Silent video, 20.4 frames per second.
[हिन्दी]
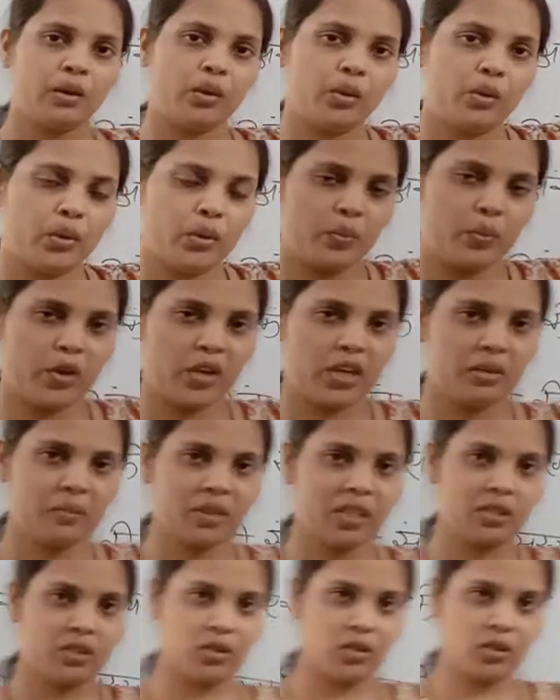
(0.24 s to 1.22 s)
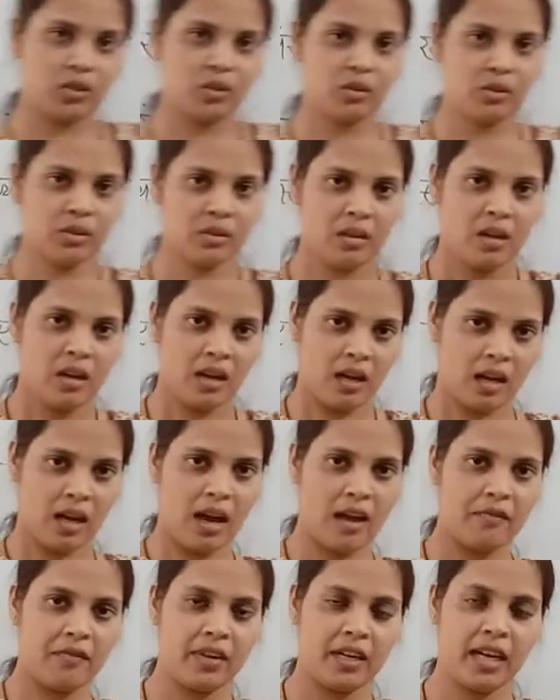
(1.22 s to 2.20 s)
गुड मॉर्निंग बच्चों
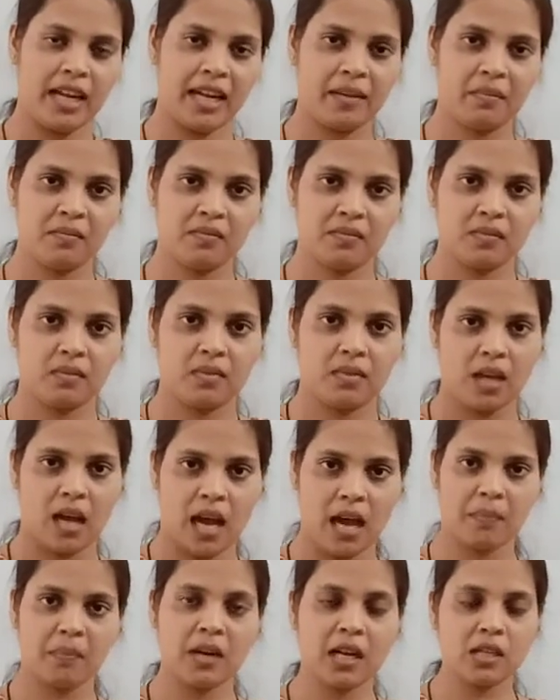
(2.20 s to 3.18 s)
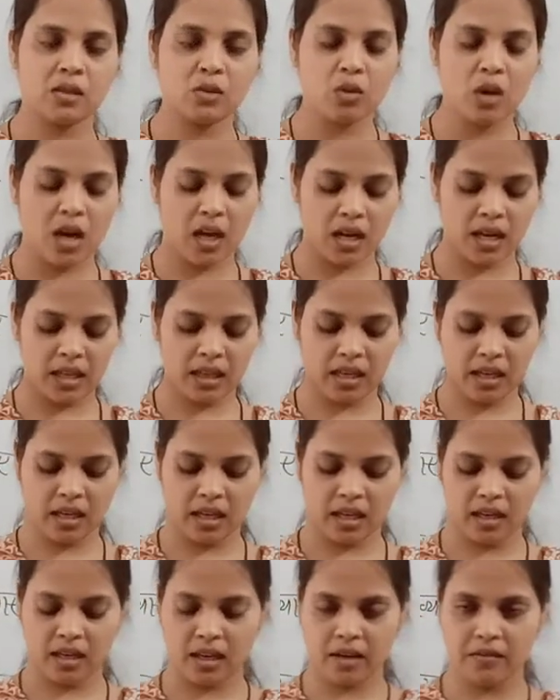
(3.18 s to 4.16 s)
काफ़ी टाइम आपका स्वागत
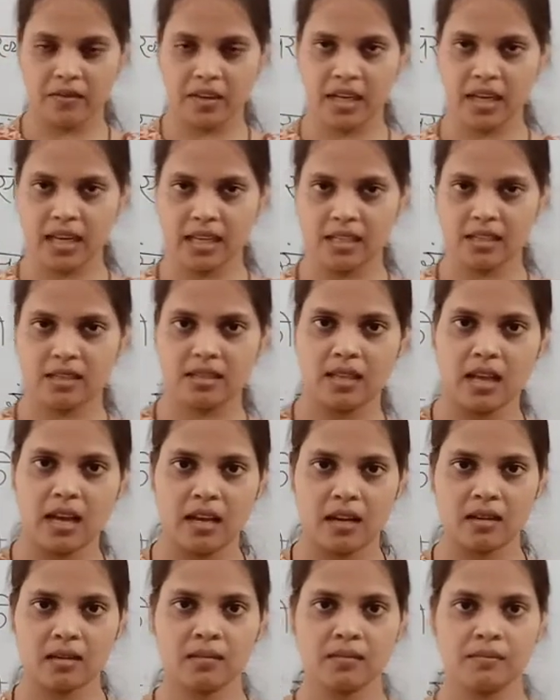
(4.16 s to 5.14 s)
है नवीन राजस्थान